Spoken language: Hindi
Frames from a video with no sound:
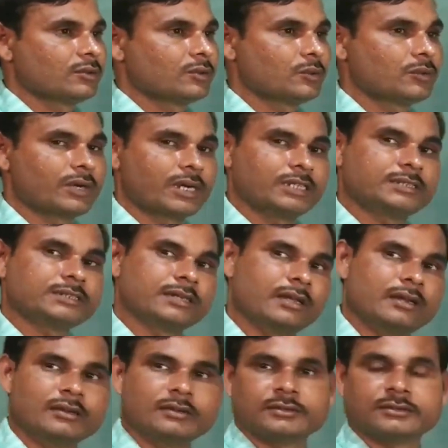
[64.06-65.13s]
तो फॉट इज
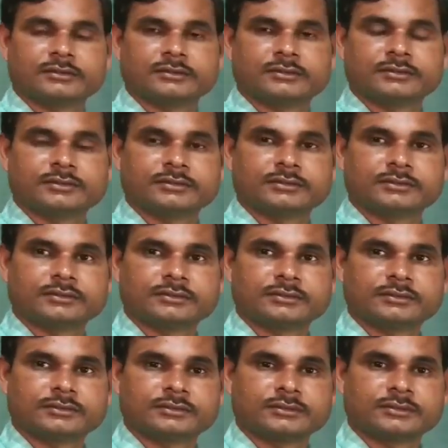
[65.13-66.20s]
सेल
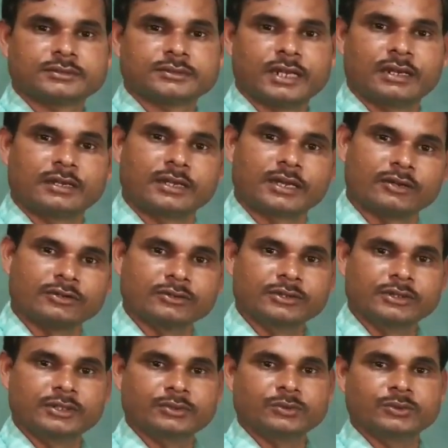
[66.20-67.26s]
सेल क्या
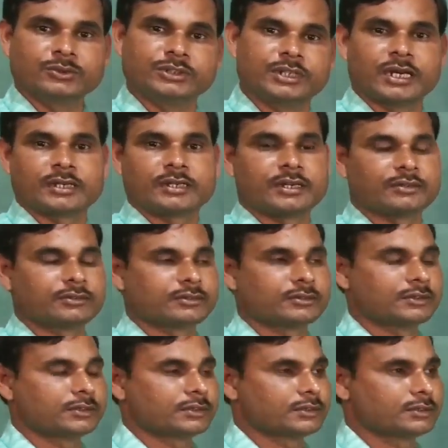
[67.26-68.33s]
होती है कोशिका क्या
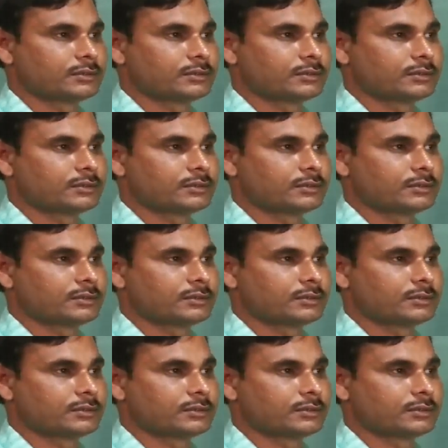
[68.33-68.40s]
होती है